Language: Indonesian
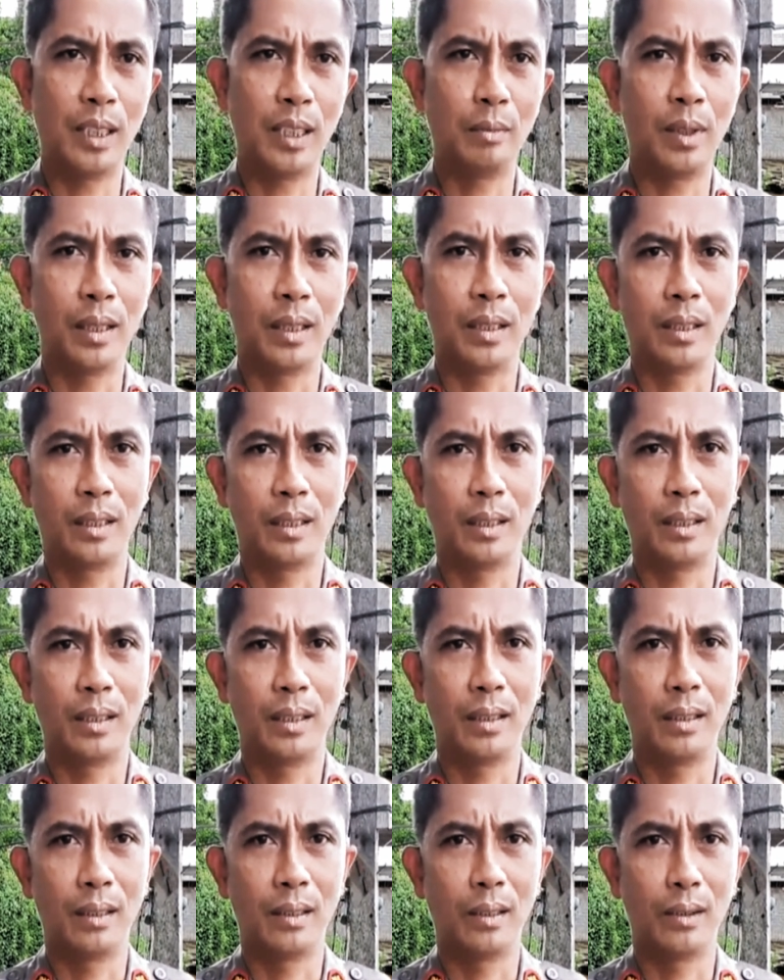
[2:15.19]
sama-sama ke
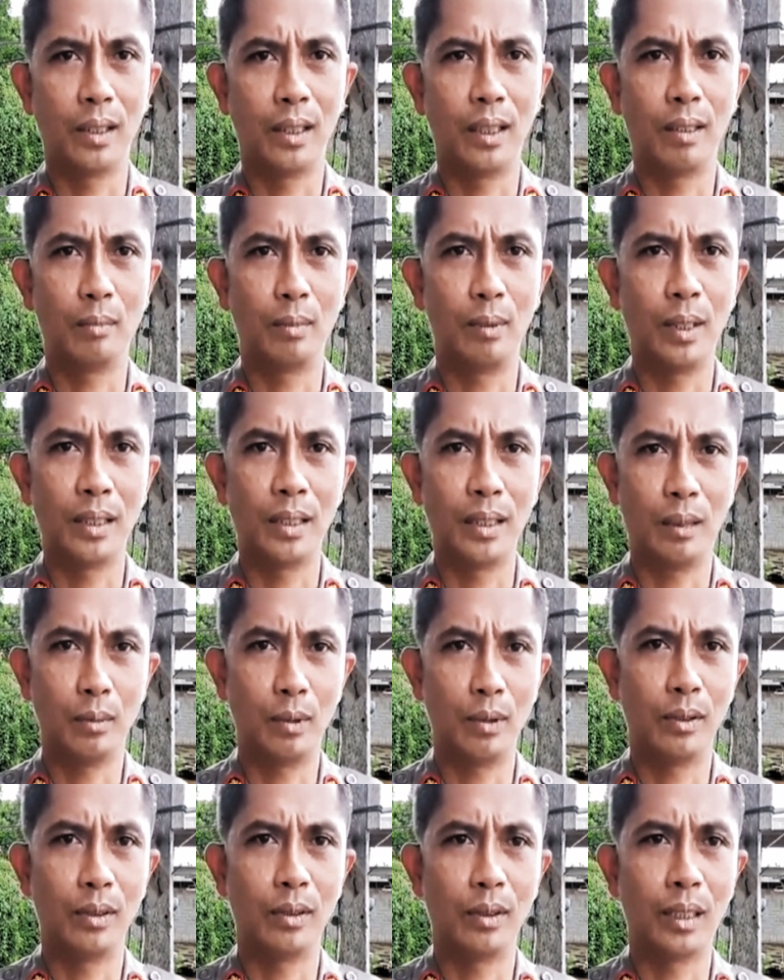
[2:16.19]
Sungai
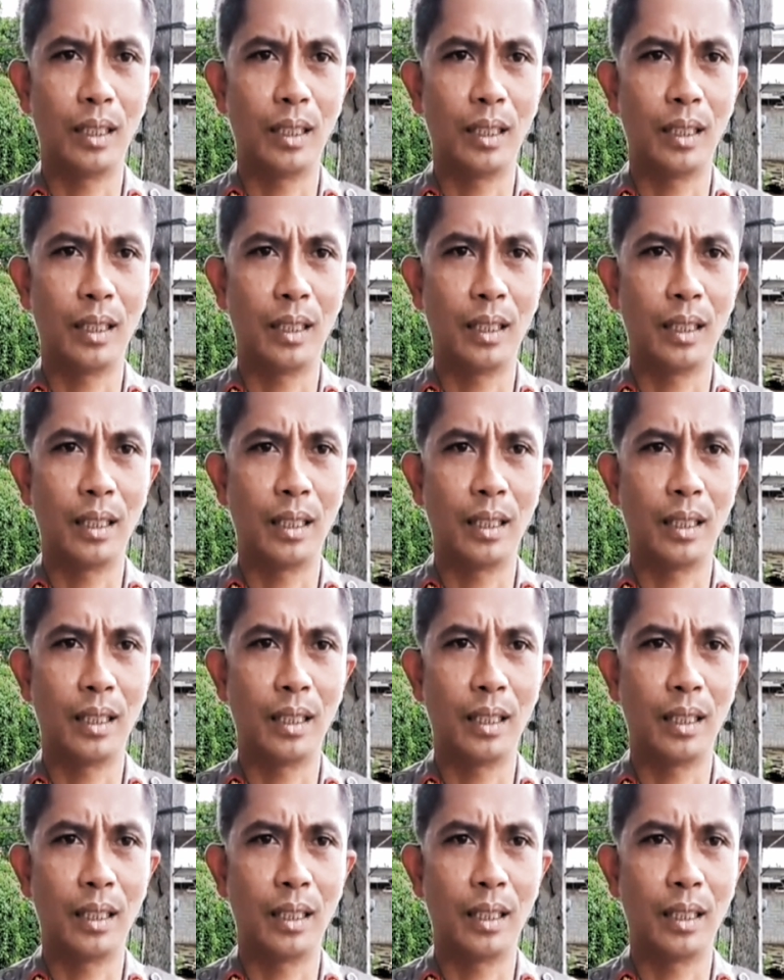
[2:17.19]
Luas namun eh,